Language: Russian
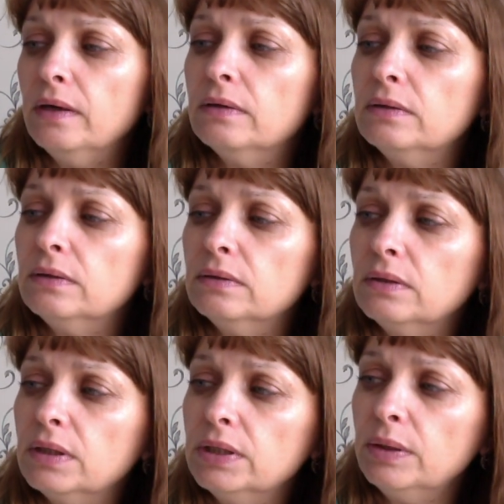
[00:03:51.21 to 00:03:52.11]
а,
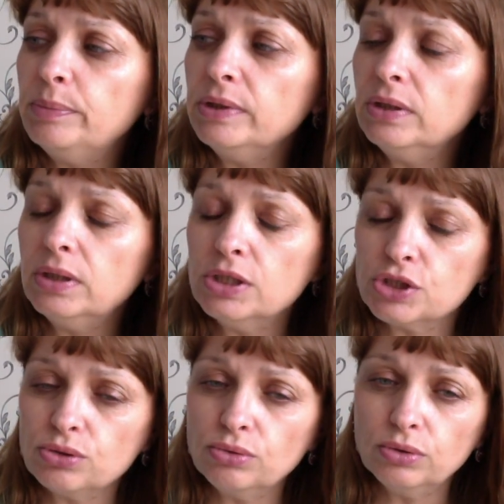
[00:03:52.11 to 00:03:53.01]
она поняла,
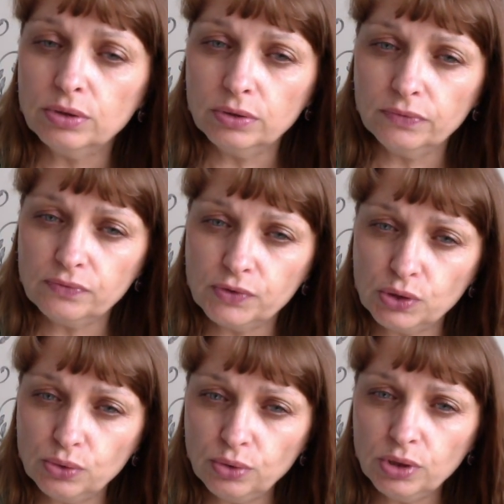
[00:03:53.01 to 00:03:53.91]
что
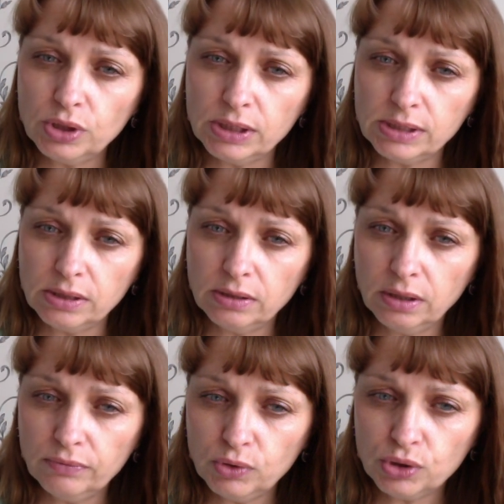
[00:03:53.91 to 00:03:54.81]
все из-за того,